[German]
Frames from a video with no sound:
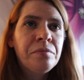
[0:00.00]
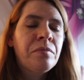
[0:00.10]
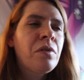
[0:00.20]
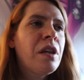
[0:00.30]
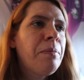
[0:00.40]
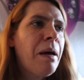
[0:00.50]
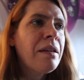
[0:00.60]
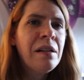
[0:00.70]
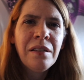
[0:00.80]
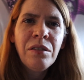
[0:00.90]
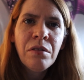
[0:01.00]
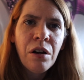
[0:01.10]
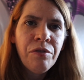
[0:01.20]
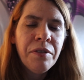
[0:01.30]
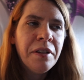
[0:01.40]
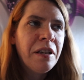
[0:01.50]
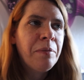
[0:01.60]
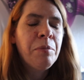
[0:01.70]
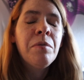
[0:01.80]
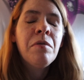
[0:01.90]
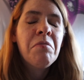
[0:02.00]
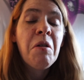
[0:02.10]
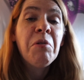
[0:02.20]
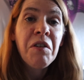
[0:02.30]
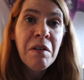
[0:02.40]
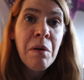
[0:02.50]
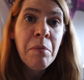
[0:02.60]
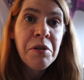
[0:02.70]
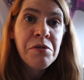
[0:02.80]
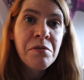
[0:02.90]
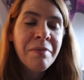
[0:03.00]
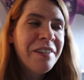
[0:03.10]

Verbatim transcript: Und Ich merke es halt nicht so aufwendig, ich bin ein bequemer Mensch